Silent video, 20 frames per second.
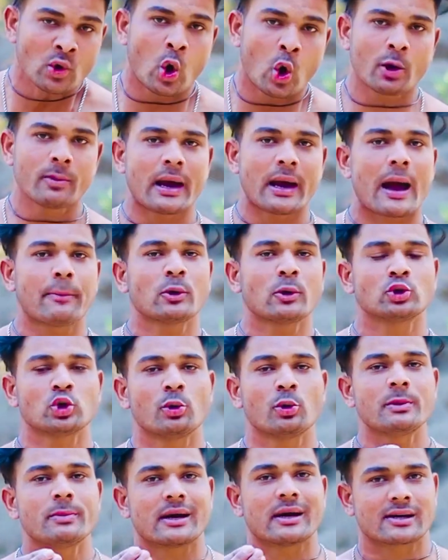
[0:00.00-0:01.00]
और मैं आपको जो
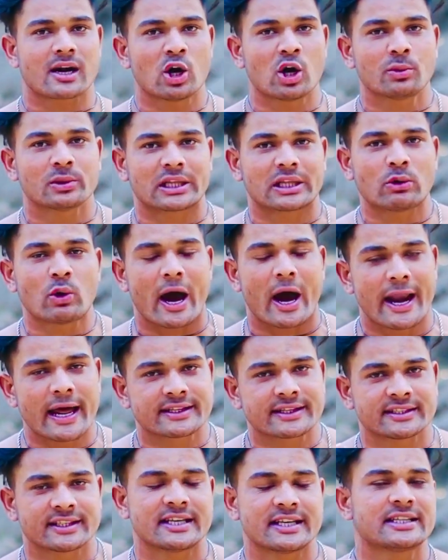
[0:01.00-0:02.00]
भी वर्कआउट बता रहा हूँ हर
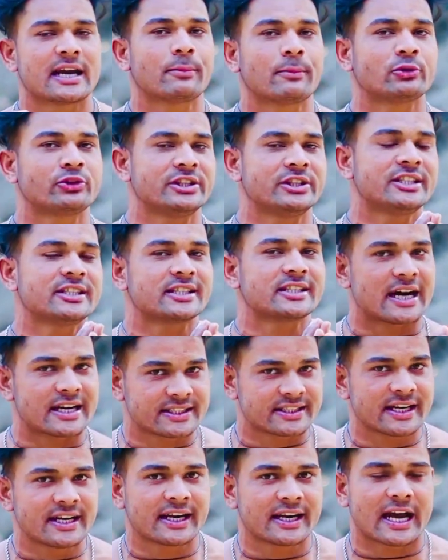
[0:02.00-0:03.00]
एक्सरसाइज के आपको तीन से चार
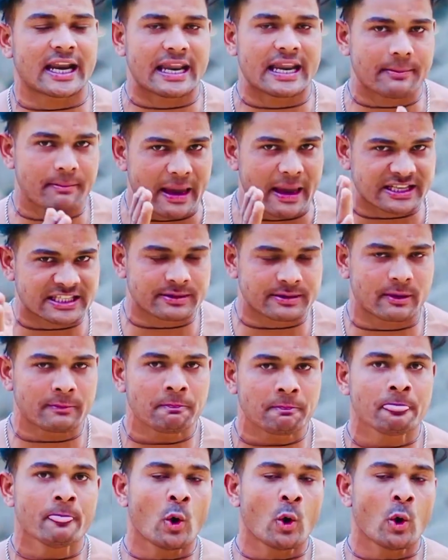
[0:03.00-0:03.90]
सेट निकालने हैं मैक्सिमम